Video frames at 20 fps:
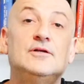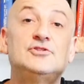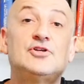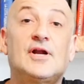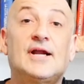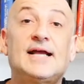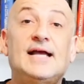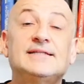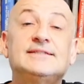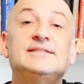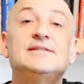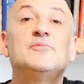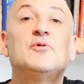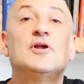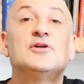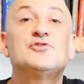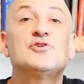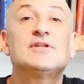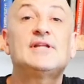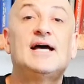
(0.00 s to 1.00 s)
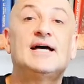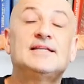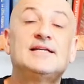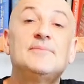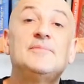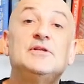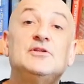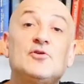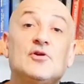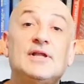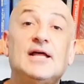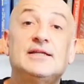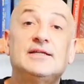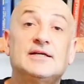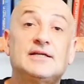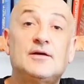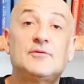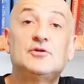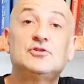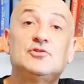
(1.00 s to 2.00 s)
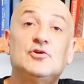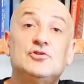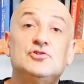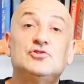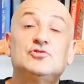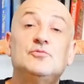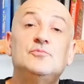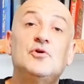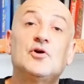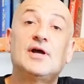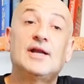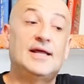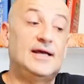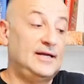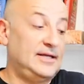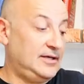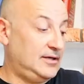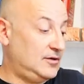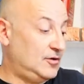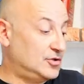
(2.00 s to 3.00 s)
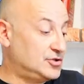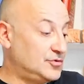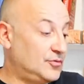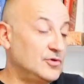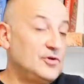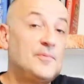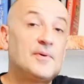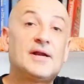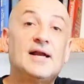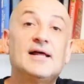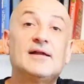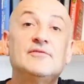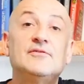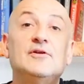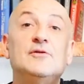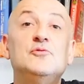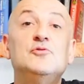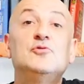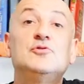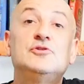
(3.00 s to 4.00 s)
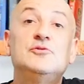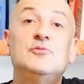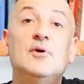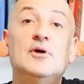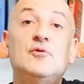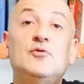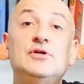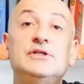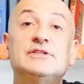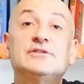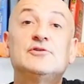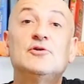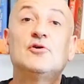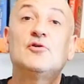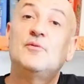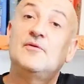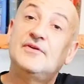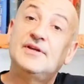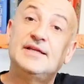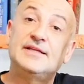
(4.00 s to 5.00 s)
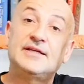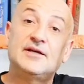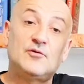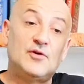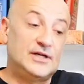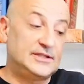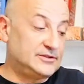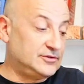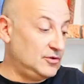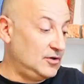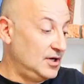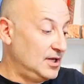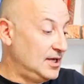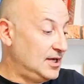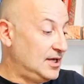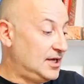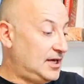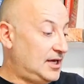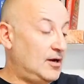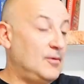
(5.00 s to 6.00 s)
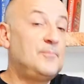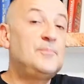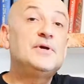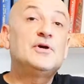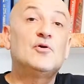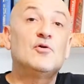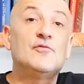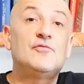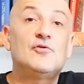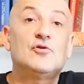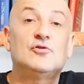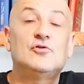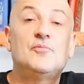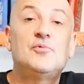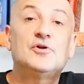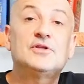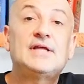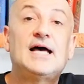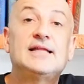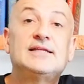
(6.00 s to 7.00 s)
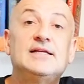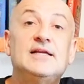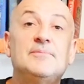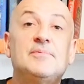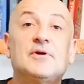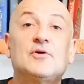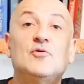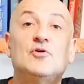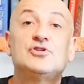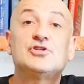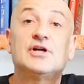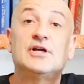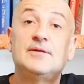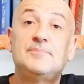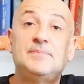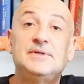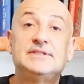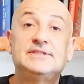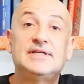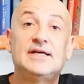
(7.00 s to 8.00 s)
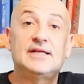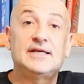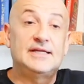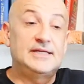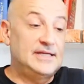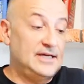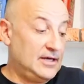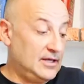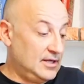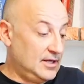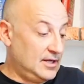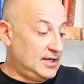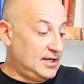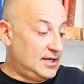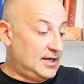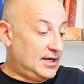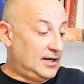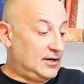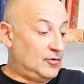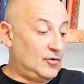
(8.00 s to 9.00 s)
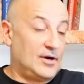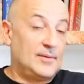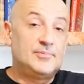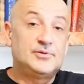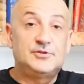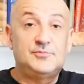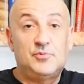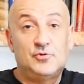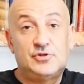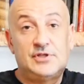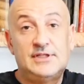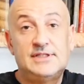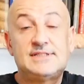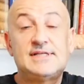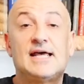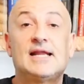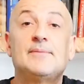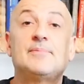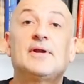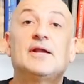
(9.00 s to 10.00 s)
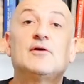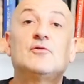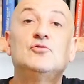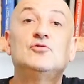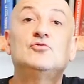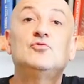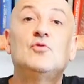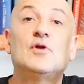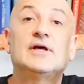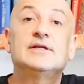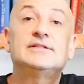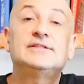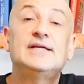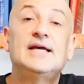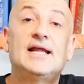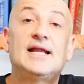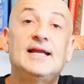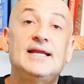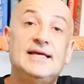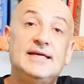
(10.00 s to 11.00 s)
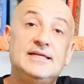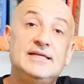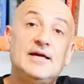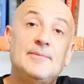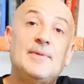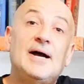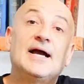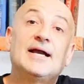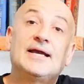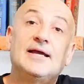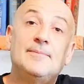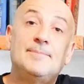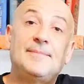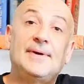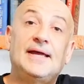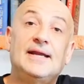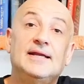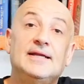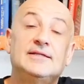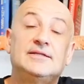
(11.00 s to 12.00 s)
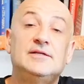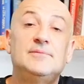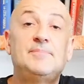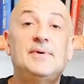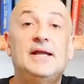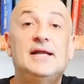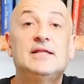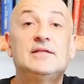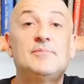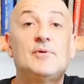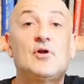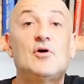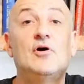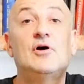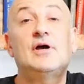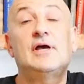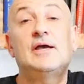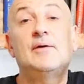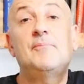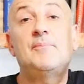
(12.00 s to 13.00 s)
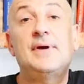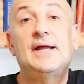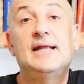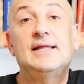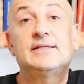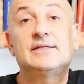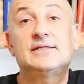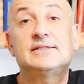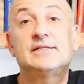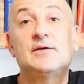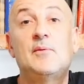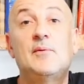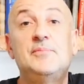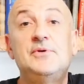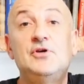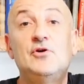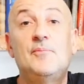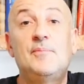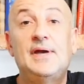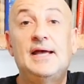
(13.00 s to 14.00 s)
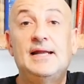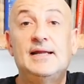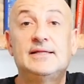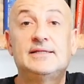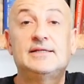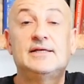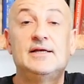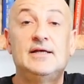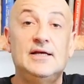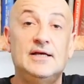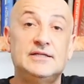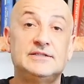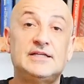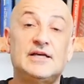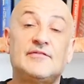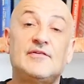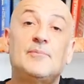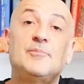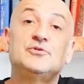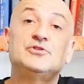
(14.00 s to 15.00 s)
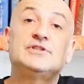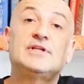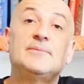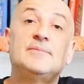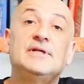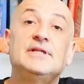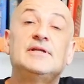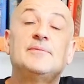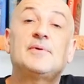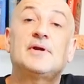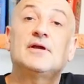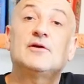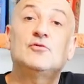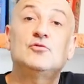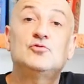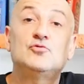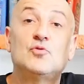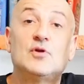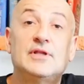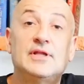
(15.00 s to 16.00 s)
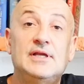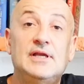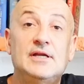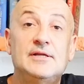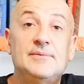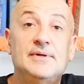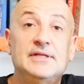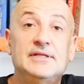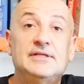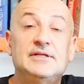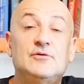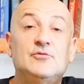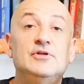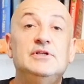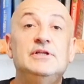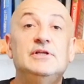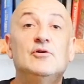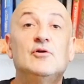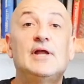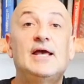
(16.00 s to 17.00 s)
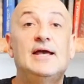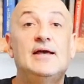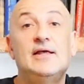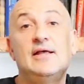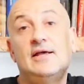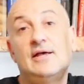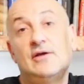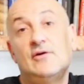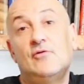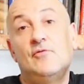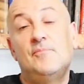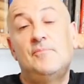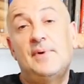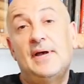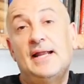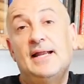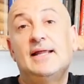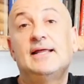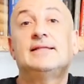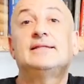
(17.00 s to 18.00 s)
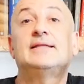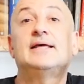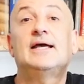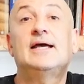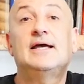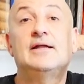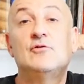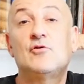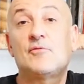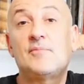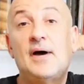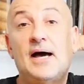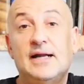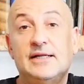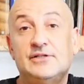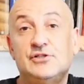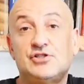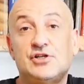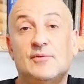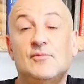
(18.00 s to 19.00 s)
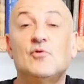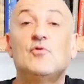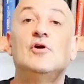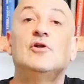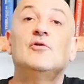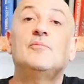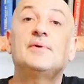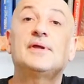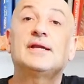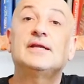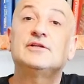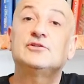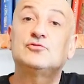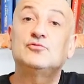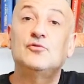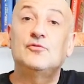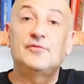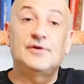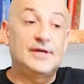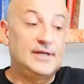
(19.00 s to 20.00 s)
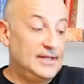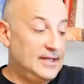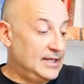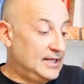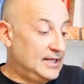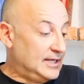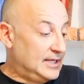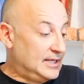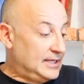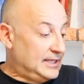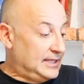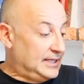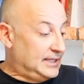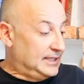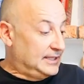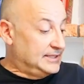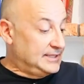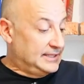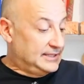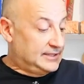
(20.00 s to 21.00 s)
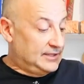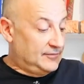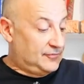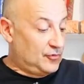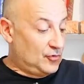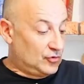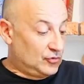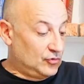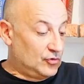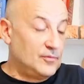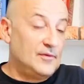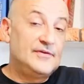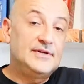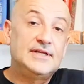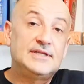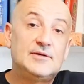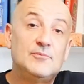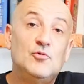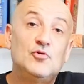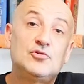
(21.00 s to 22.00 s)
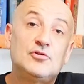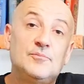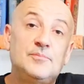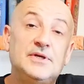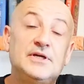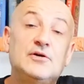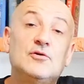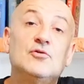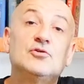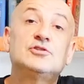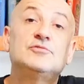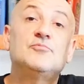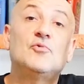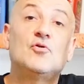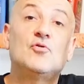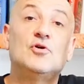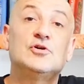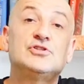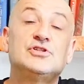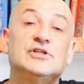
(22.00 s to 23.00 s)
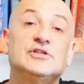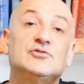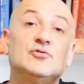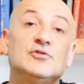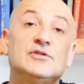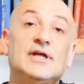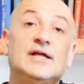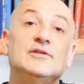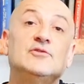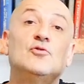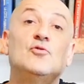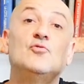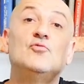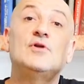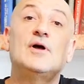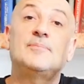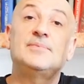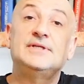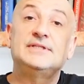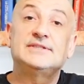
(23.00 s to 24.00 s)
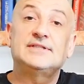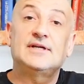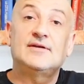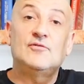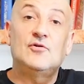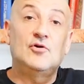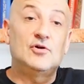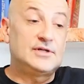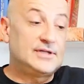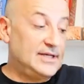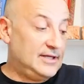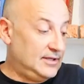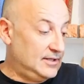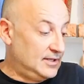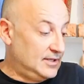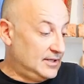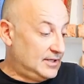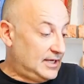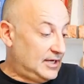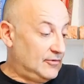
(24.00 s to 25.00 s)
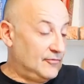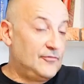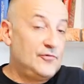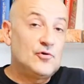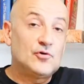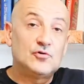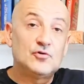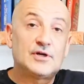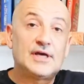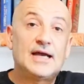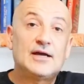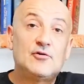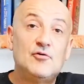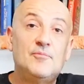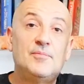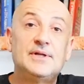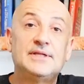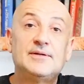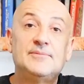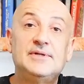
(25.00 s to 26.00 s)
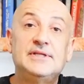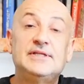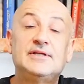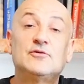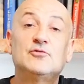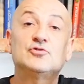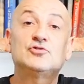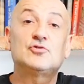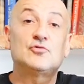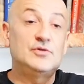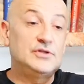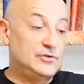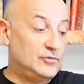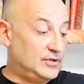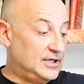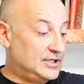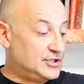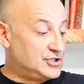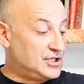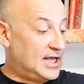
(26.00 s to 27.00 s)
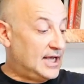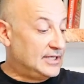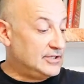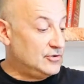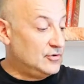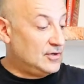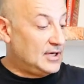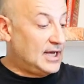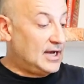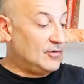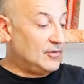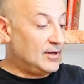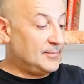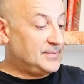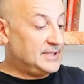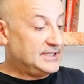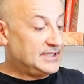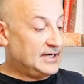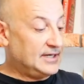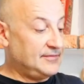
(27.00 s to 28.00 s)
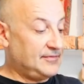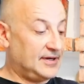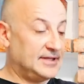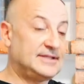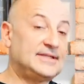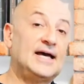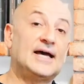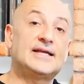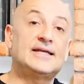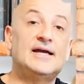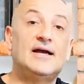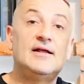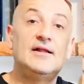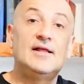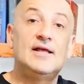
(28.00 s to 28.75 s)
Ciao ragazzi, buona giornata e bentornati anche quest'oggi sul mio canale. Oggi voglio parlare del mio ultimo acquisto, come vedete questo è un piccolo forno portatile per cuocere le pizze a legna. Allora, si può utilizzare per la cottura sia la legna ma anche il pellet. Il pellet però è un pellet che si chiama bio pellet, serve appositamente per la cottura degli alimenti, quindi non è un pellet eh, normale, diciamo quello per le stufe e niente, il forno come vedete è molto piccolo, si può cuocere soltanto una pizza alla volta, è un forno che è completamente costruito in acciaio, ha una pietra refrattaria